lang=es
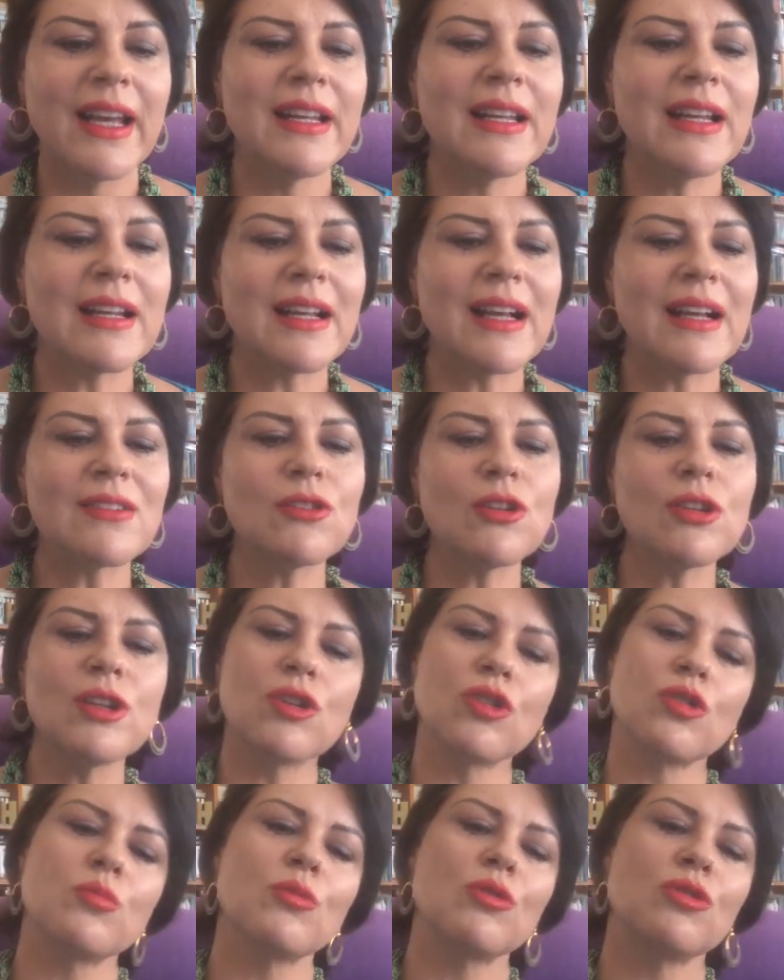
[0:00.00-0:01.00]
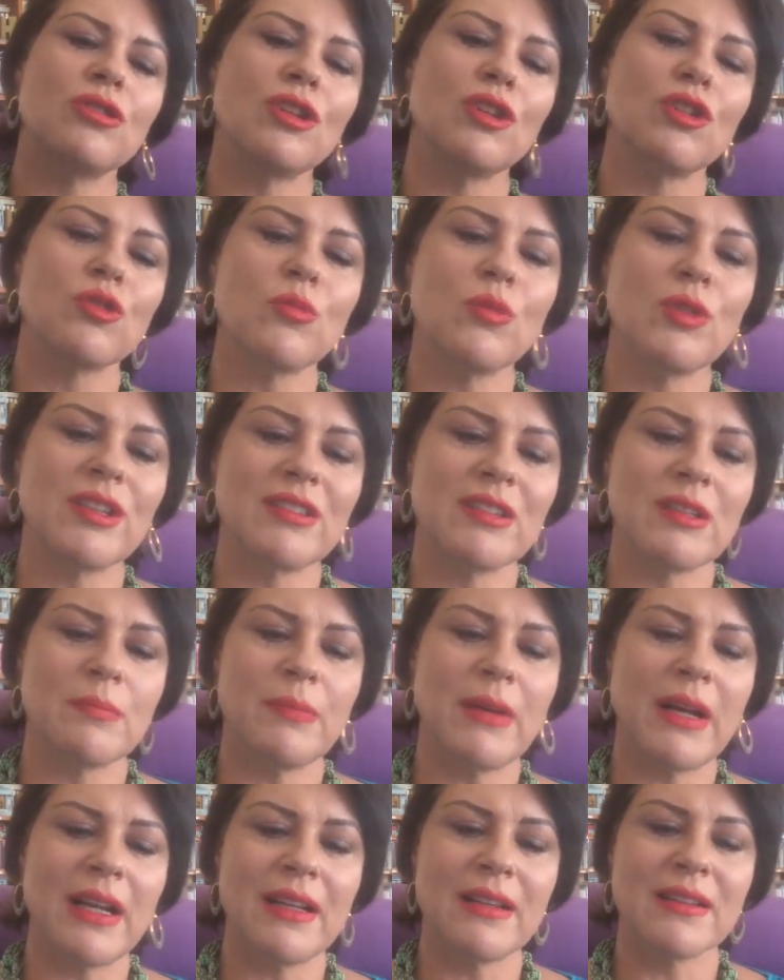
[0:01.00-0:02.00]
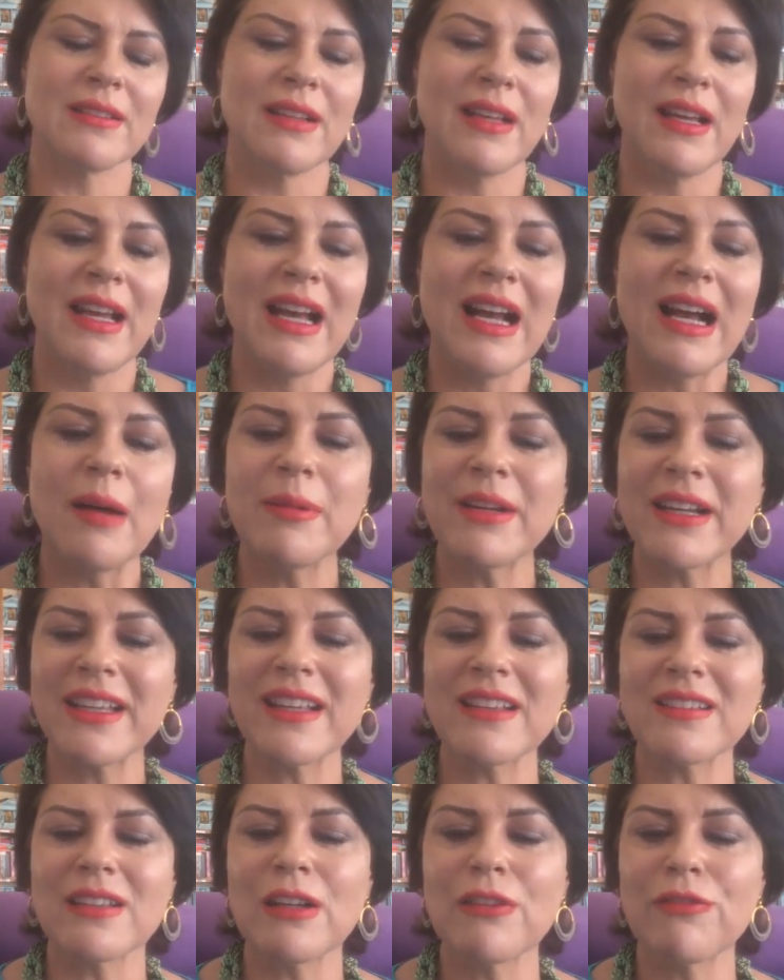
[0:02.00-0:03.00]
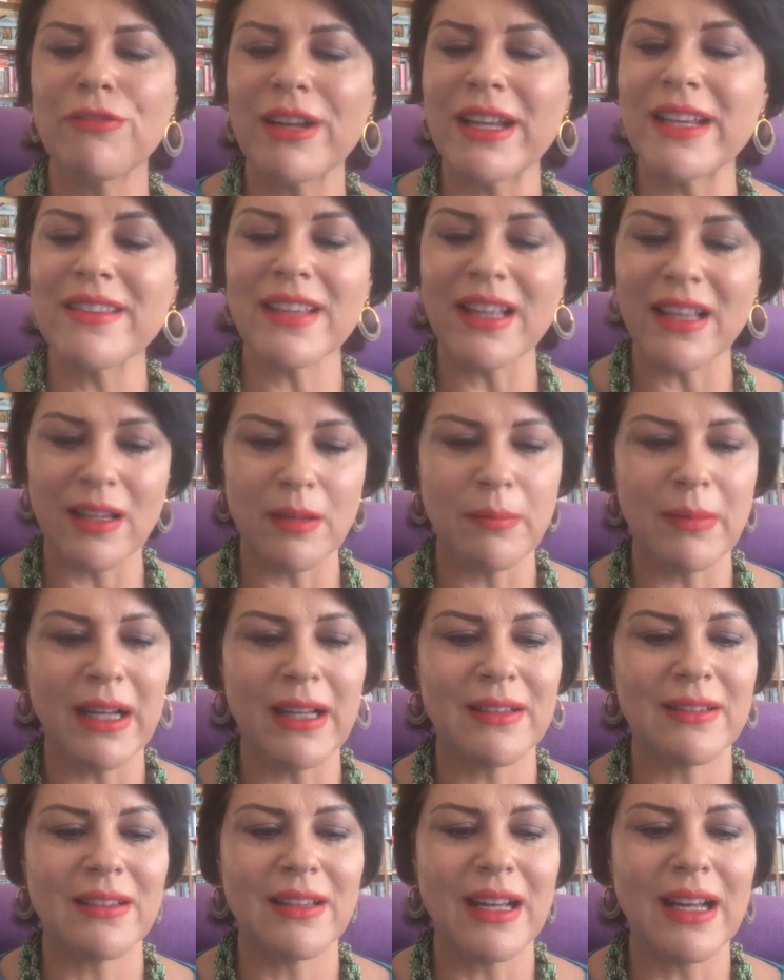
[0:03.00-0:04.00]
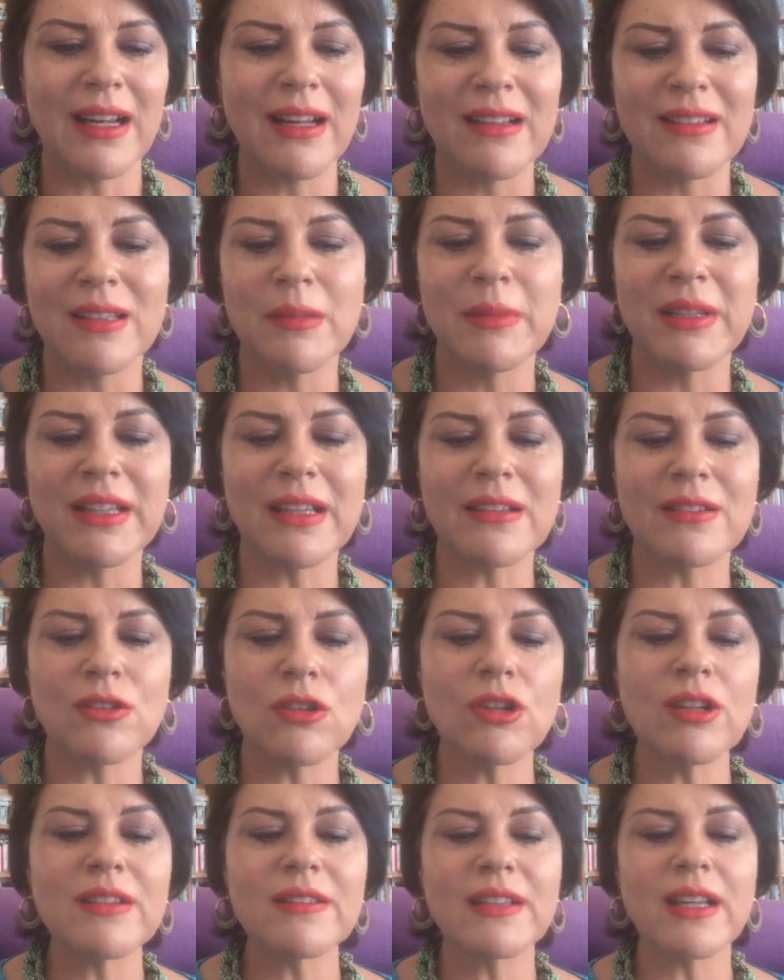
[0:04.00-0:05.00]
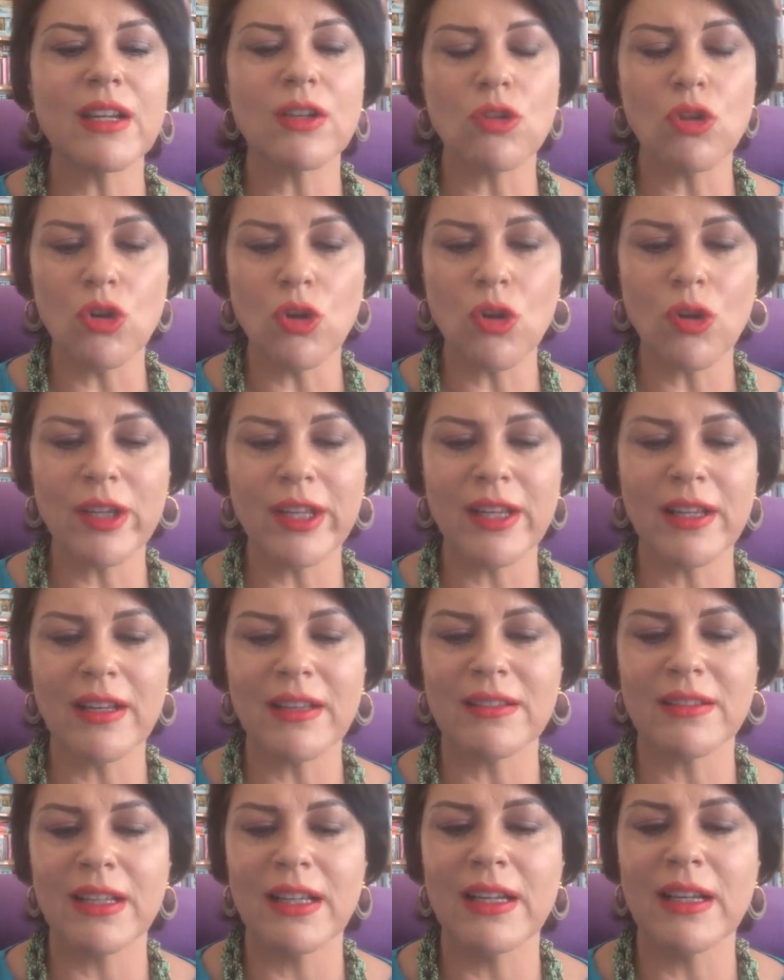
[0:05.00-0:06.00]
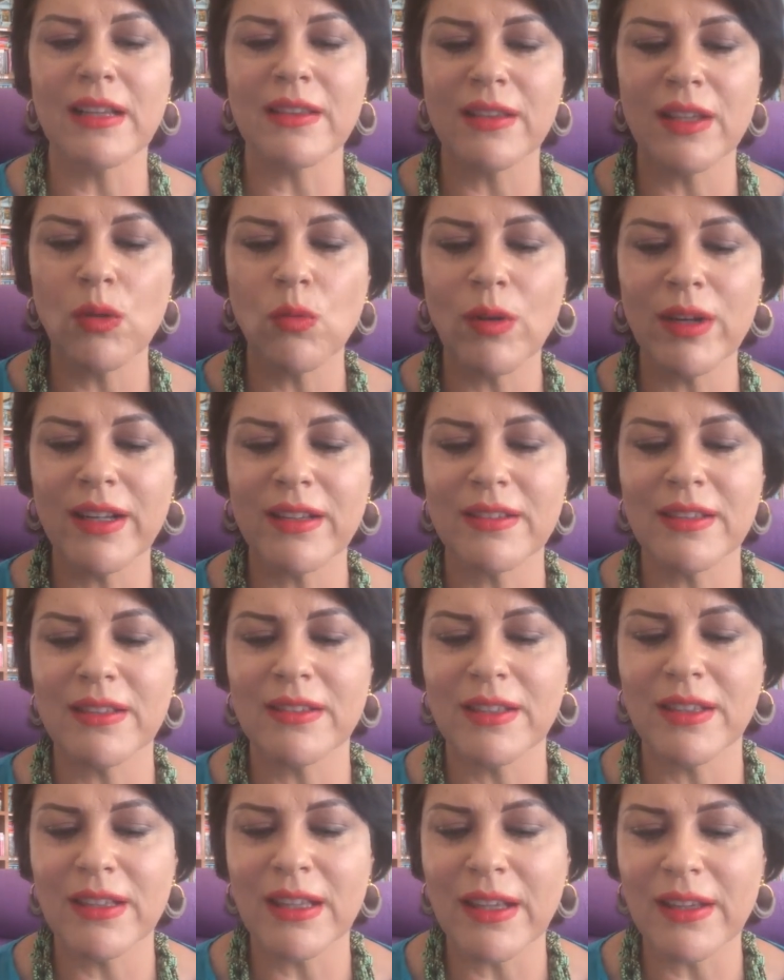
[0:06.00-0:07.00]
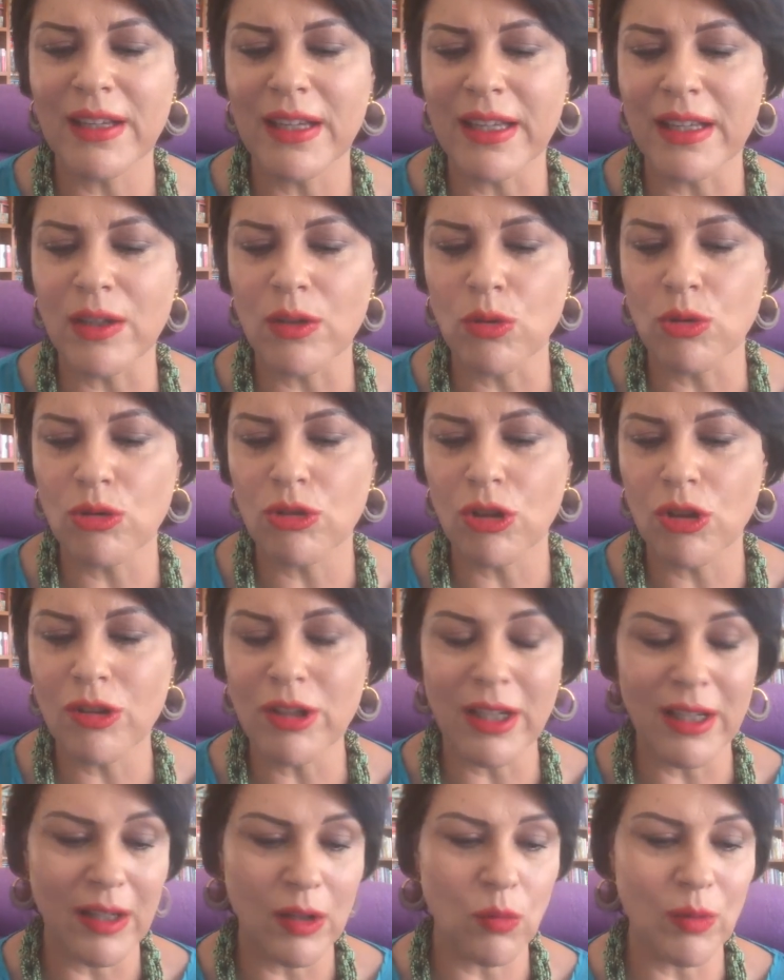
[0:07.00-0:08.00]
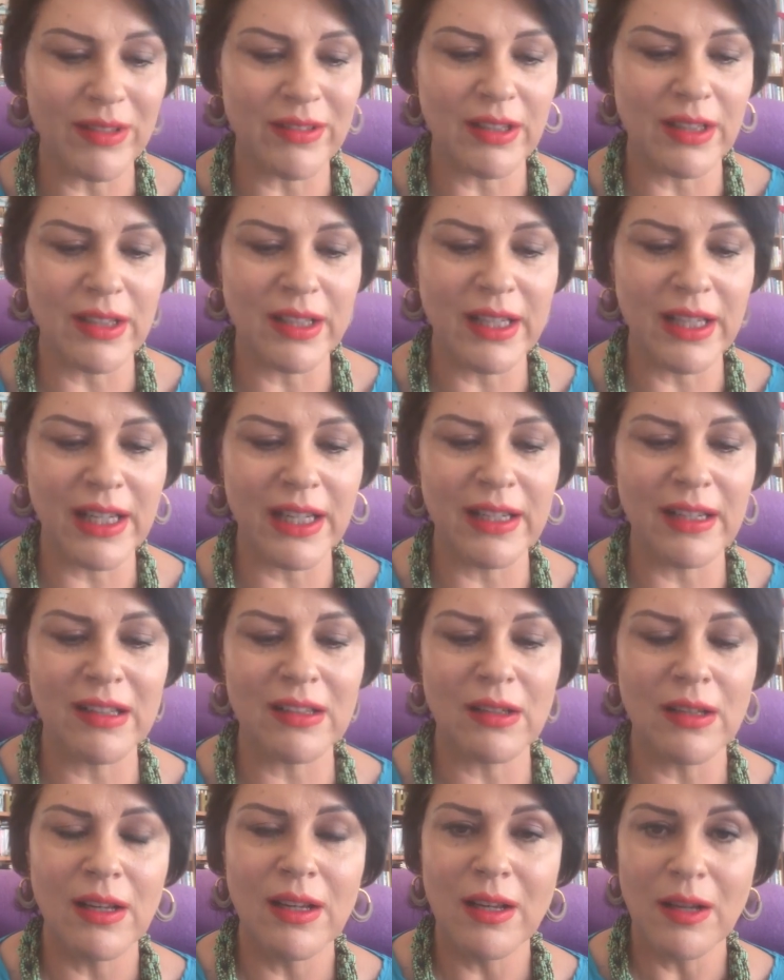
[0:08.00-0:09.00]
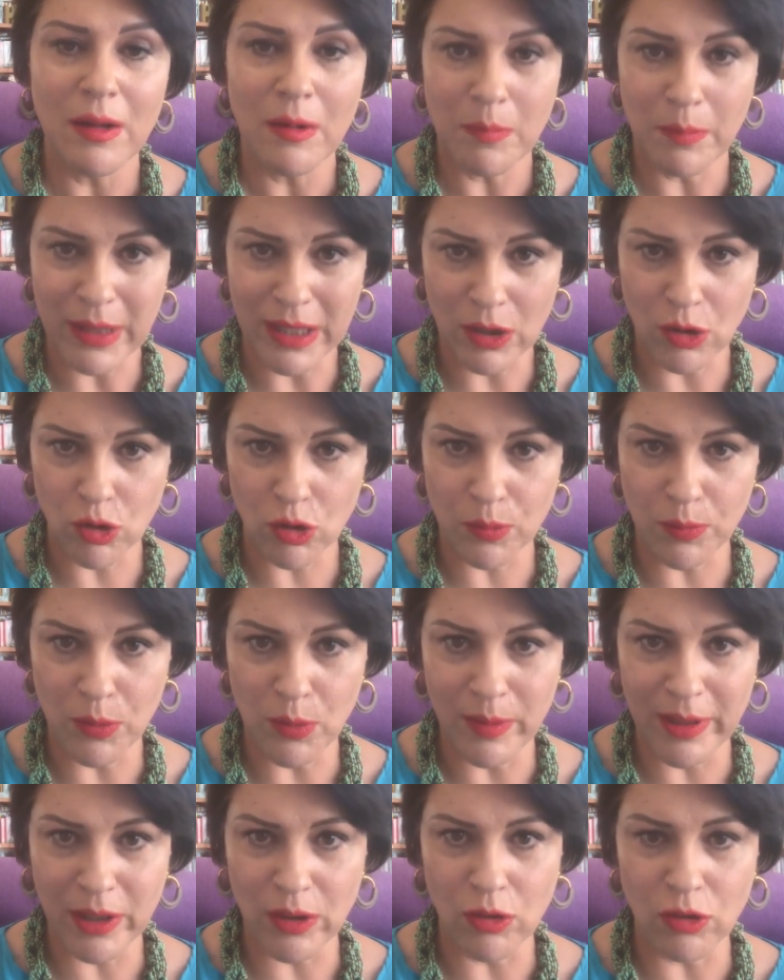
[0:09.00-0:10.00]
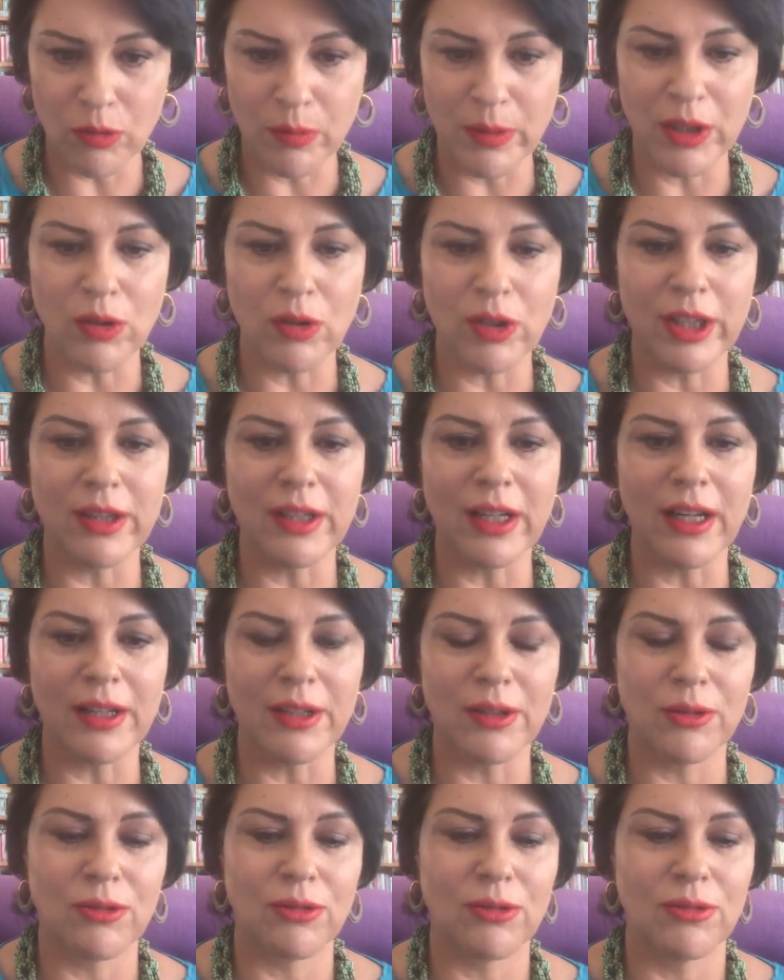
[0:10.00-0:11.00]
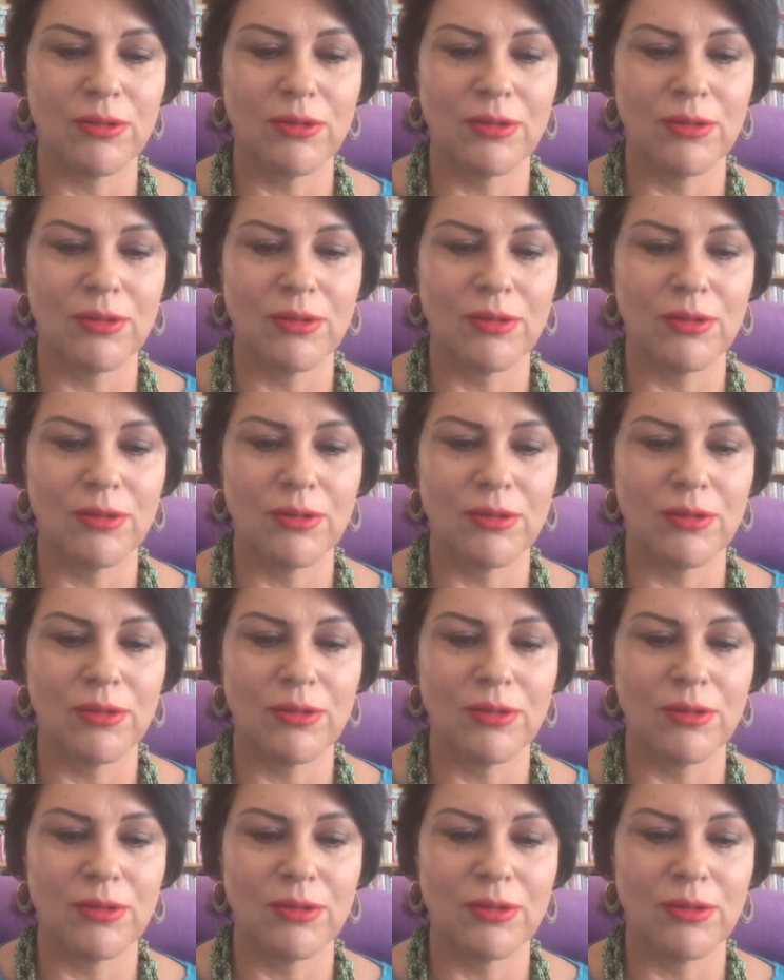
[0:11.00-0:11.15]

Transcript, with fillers: En el caso de los museos municipales, Habrá que hacer frente además a las limitaciones tecnológicas y la antigua necesidad de la inclusión de lenguas indígenas para los públicos minoritarios.